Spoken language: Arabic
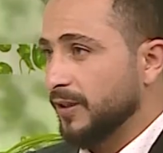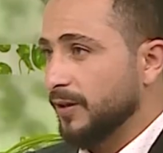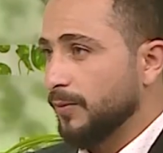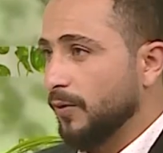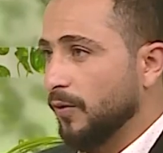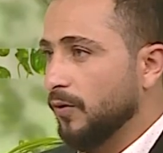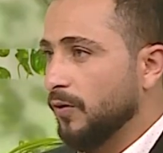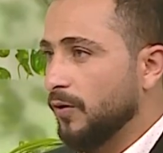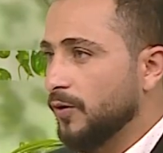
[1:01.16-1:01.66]

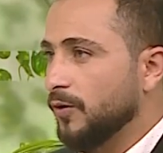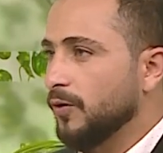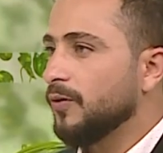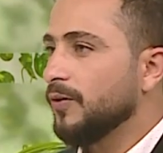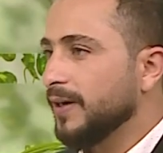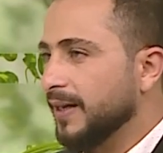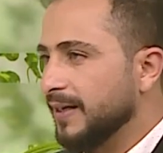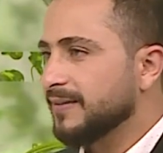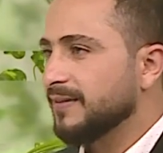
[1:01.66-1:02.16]
الموضوع أنه
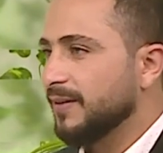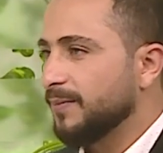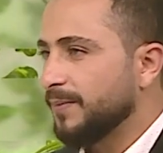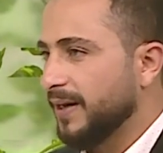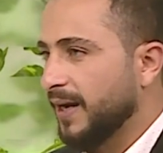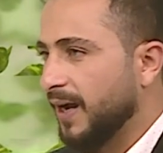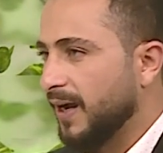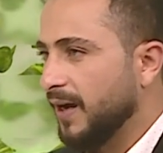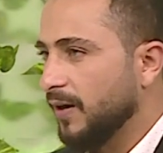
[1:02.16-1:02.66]
نقص
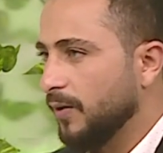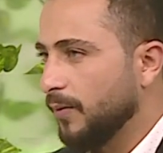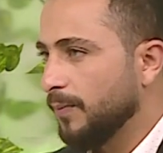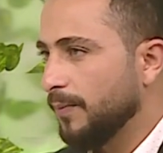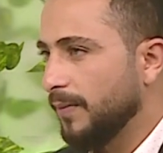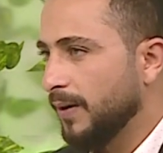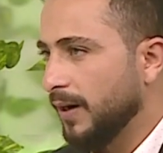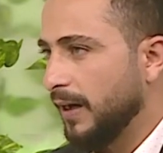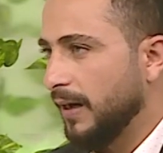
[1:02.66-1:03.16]
المناعة هم
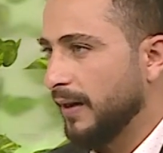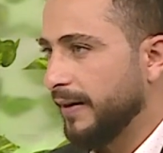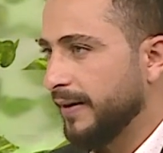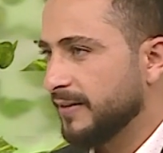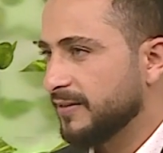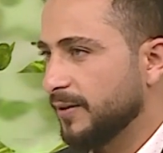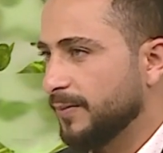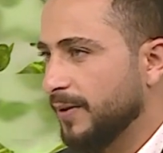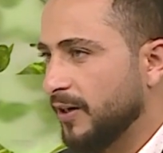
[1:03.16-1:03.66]
آه، نعم.
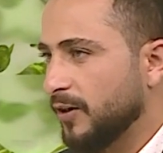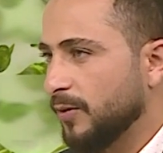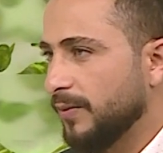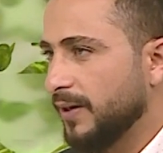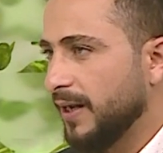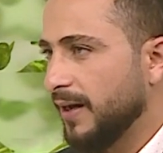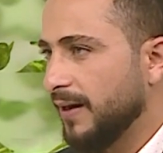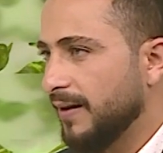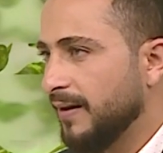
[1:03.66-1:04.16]
الناس اللي بيعانوا
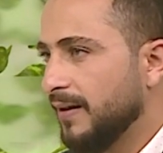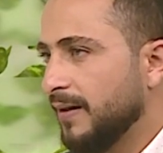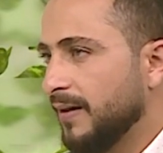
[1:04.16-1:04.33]
منها